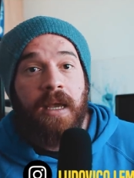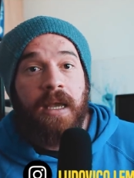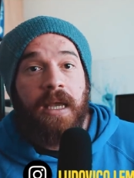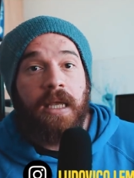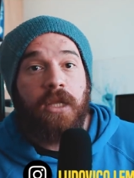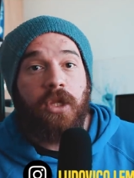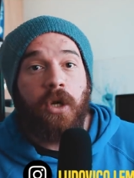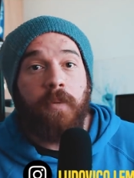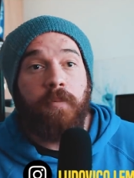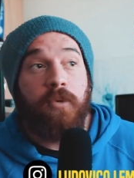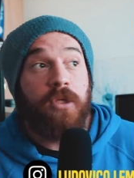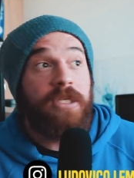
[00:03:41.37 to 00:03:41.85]

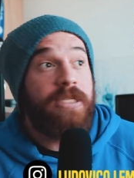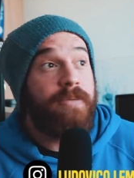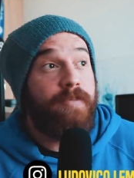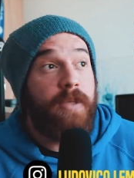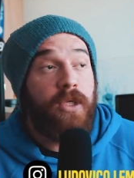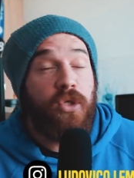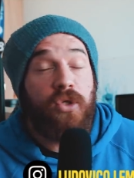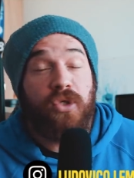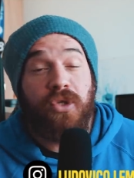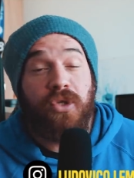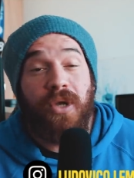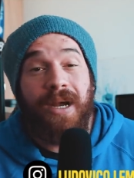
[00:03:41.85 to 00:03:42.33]
e troppo
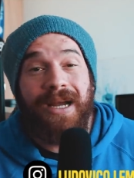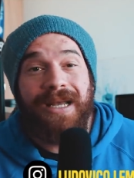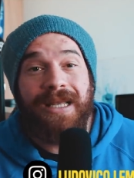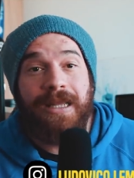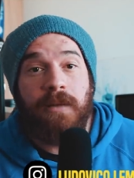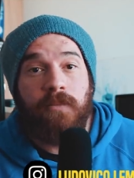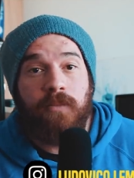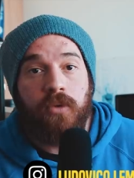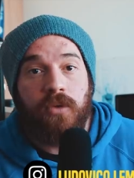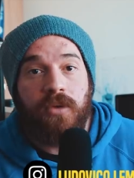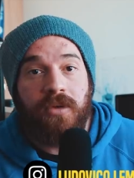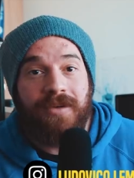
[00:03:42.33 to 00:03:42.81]
dispendioso anche
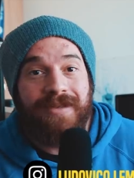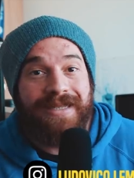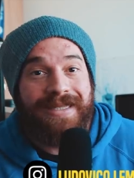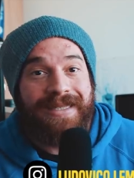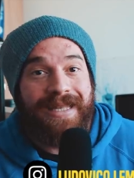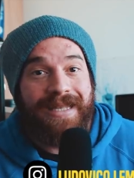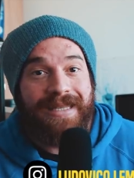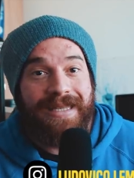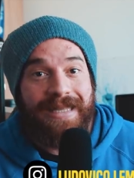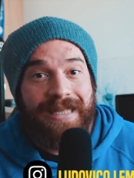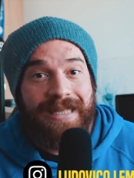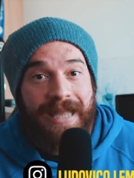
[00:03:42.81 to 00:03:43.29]
da un punto di
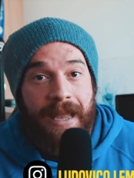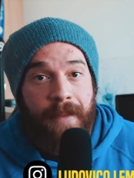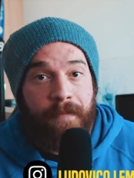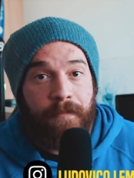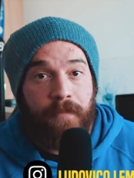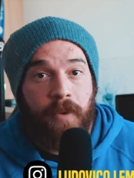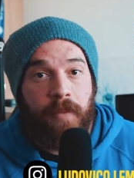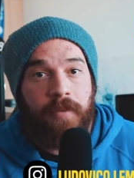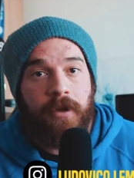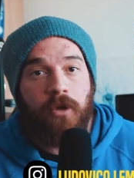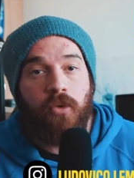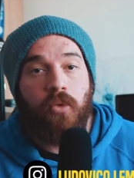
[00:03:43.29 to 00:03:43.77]
vista di
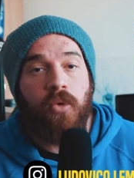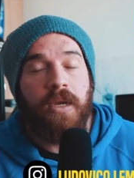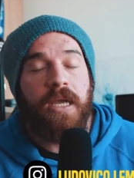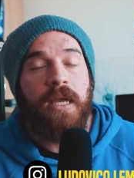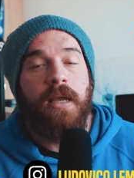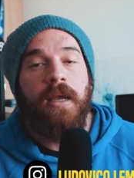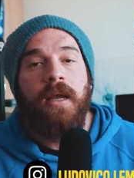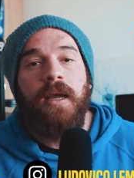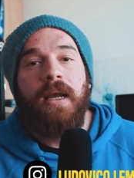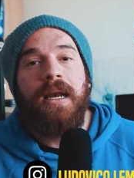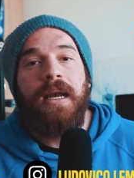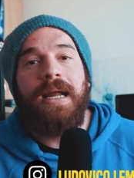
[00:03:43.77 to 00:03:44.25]
tempo, per cui
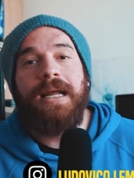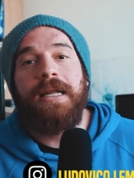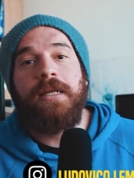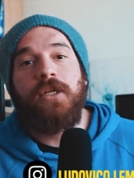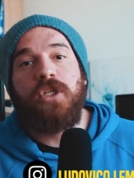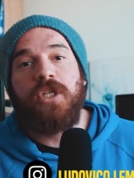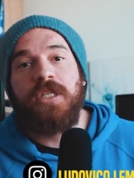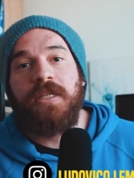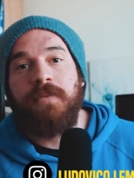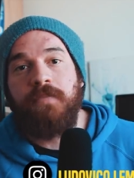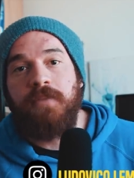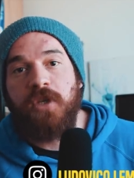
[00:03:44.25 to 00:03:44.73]
la
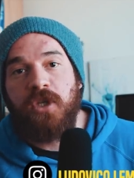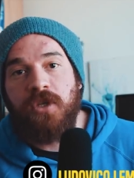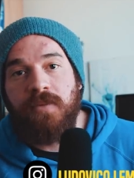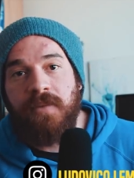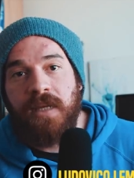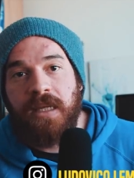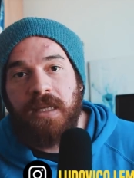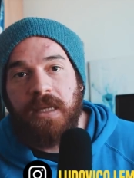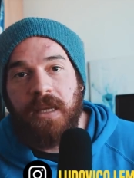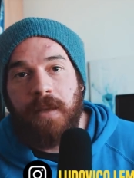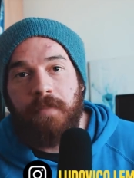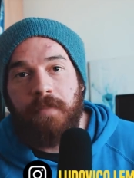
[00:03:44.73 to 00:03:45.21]
legge
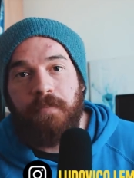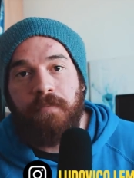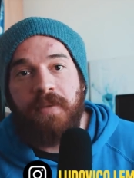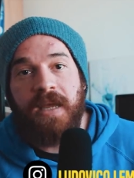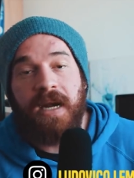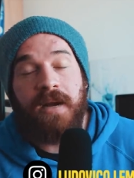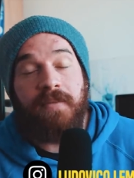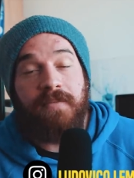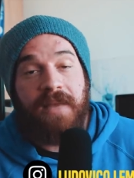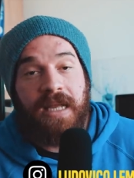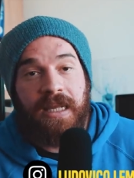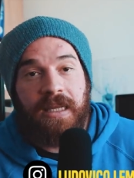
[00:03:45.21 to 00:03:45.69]
semplicemente
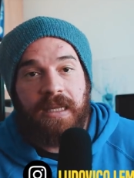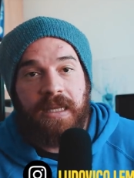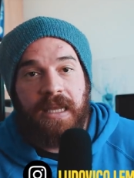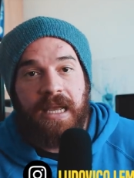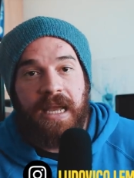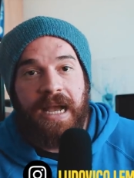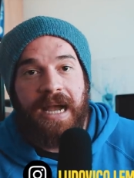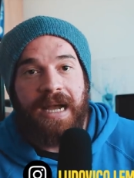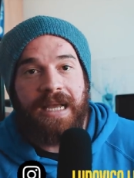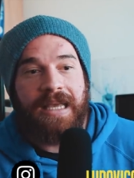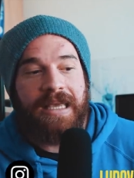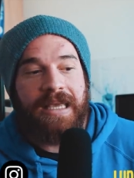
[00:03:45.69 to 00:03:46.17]

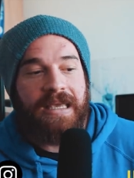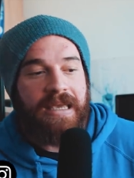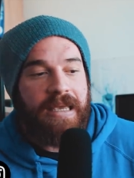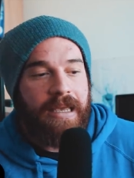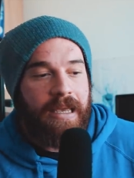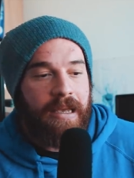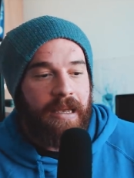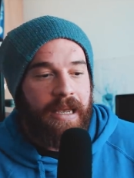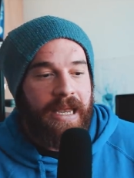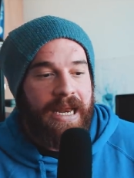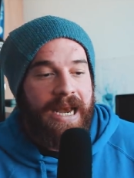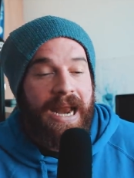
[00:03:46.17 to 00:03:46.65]
permette a
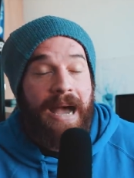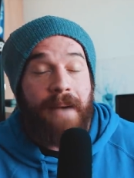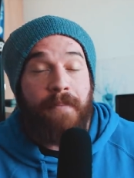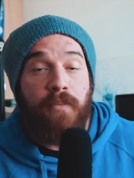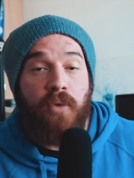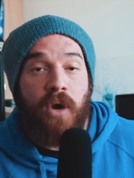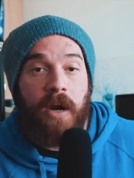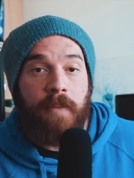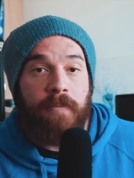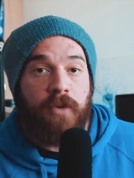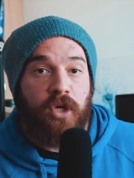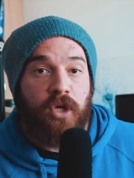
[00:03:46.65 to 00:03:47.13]
chi
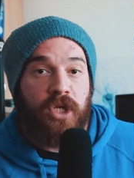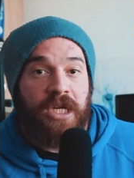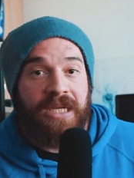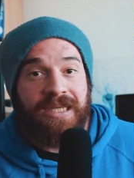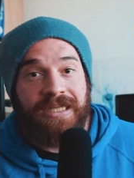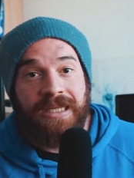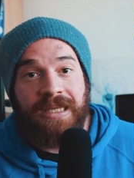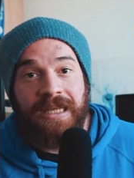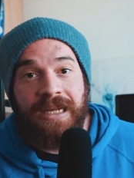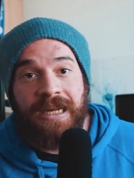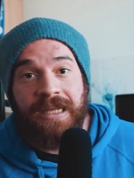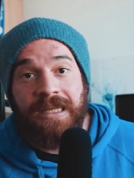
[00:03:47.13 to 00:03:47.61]
elabora e
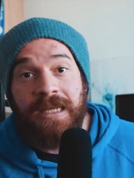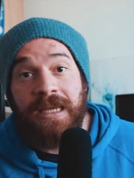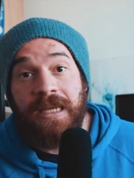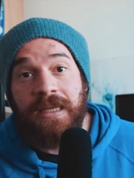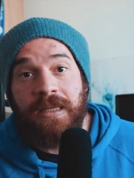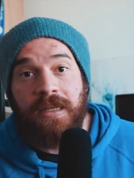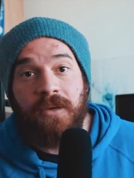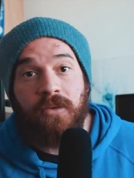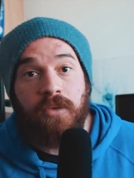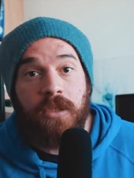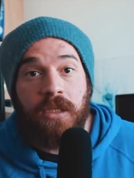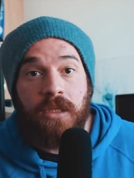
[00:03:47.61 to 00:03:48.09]
processa delle
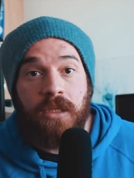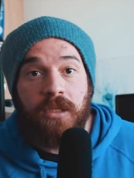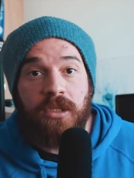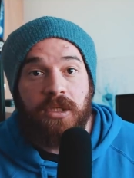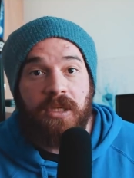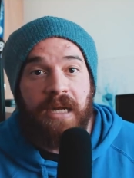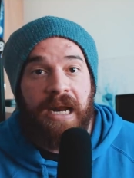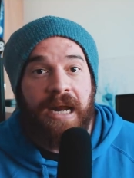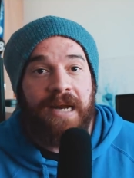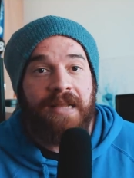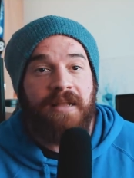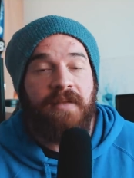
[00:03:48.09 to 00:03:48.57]
etichette
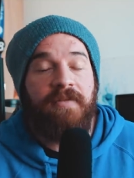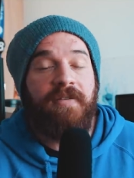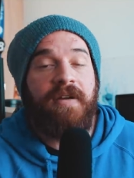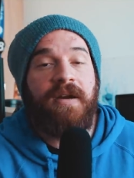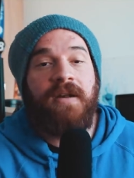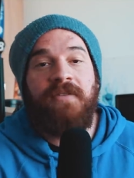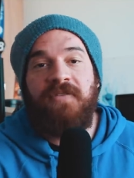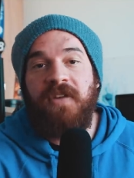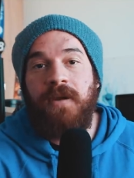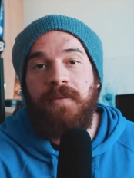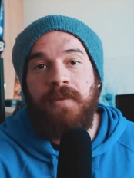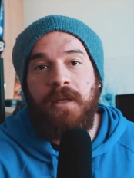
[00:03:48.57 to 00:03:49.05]
nutrizionali di
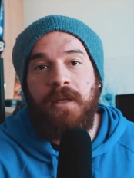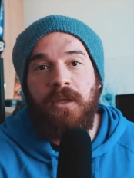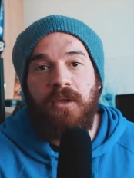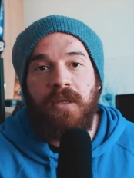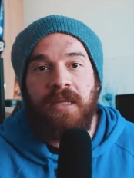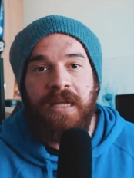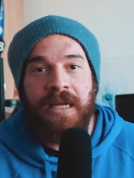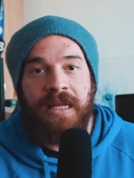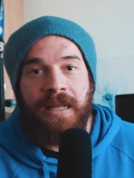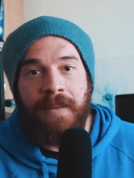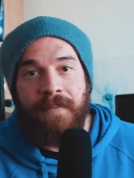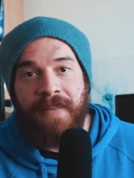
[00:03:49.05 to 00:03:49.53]
fare riferimento a
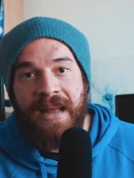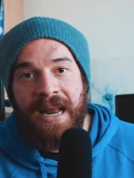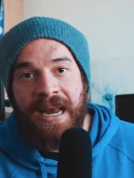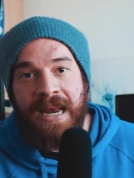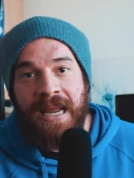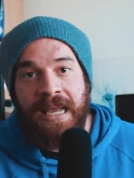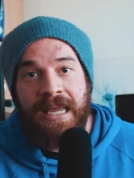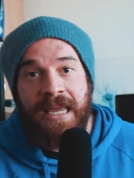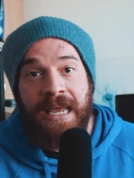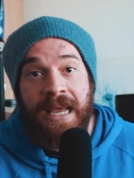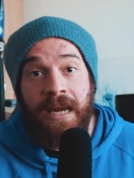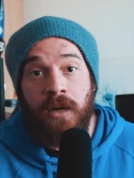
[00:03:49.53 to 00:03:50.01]
delle
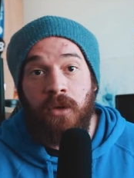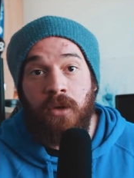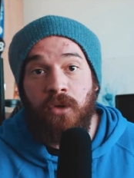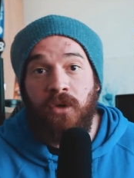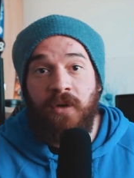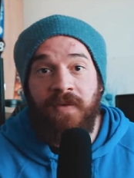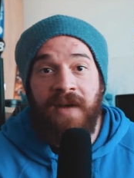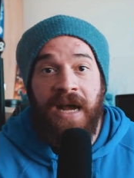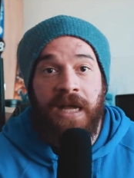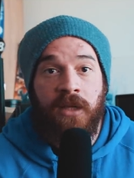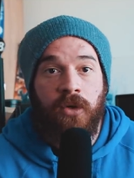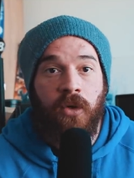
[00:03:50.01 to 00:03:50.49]
tabelle che hanno
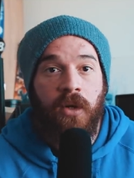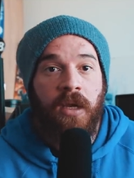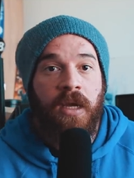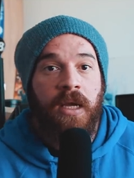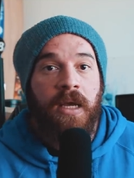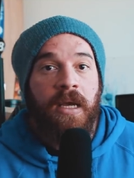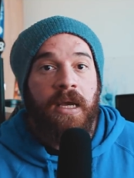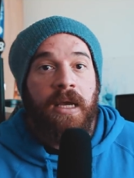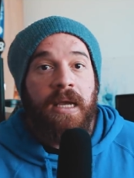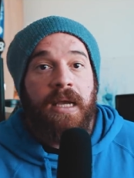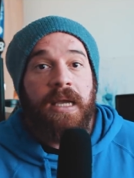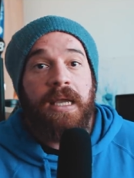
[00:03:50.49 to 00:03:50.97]
trovato
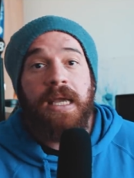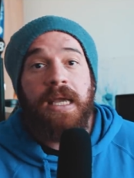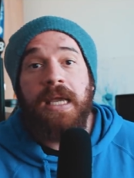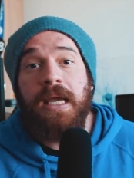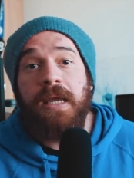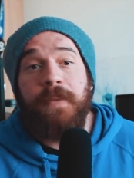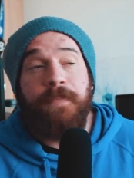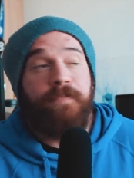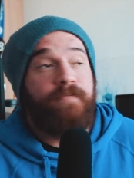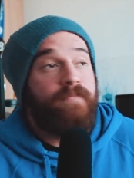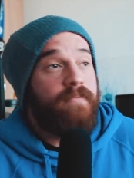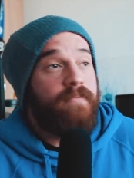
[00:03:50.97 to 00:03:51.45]
e